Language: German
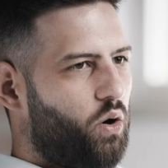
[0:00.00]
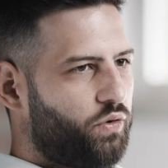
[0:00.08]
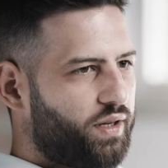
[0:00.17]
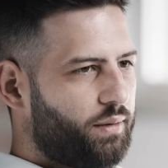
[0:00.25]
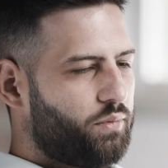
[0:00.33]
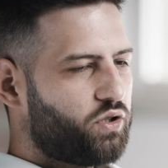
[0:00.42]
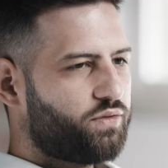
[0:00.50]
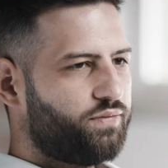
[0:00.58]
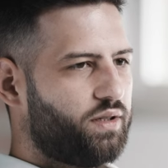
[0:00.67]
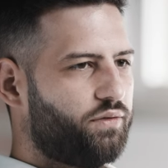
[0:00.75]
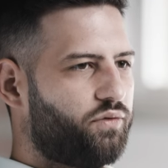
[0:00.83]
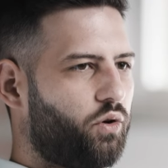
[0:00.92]
Und dann
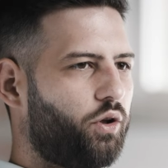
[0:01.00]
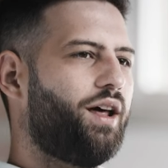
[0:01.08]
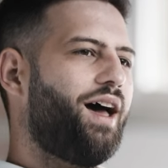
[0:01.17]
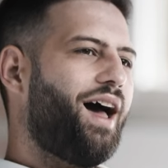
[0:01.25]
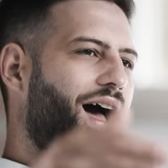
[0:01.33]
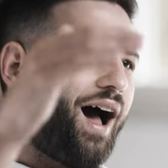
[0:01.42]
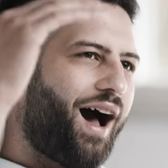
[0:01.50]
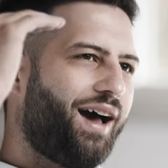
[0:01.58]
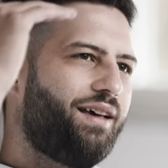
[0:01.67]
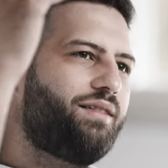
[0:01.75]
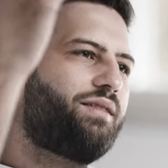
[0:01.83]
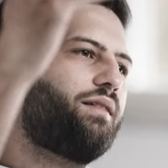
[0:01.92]
möchten wir von
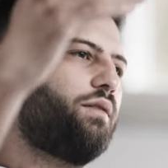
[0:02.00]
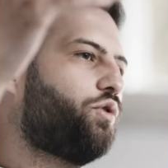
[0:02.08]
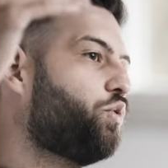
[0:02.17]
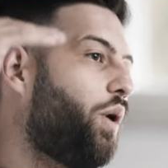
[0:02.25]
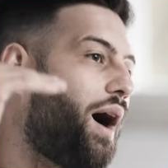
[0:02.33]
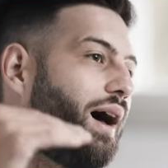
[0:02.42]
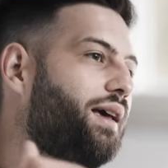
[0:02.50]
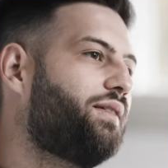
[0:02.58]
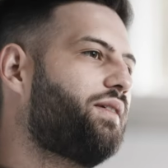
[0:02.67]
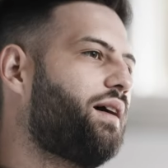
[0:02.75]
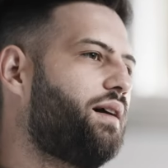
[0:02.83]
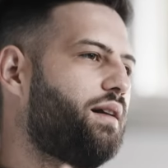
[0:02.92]
heiß zu
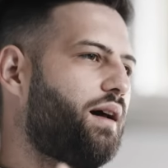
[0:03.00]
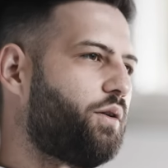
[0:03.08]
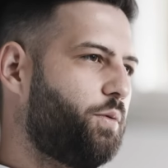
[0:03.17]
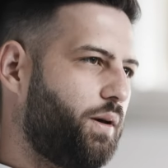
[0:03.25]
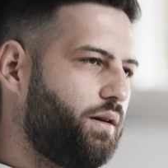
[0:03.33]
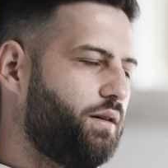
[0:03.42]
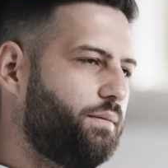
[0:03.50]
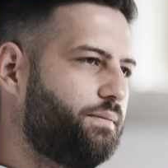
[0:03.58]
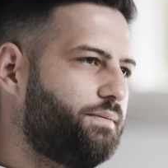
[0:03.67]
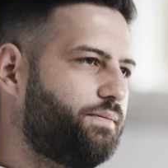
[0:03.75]
eiskalt akquirieren.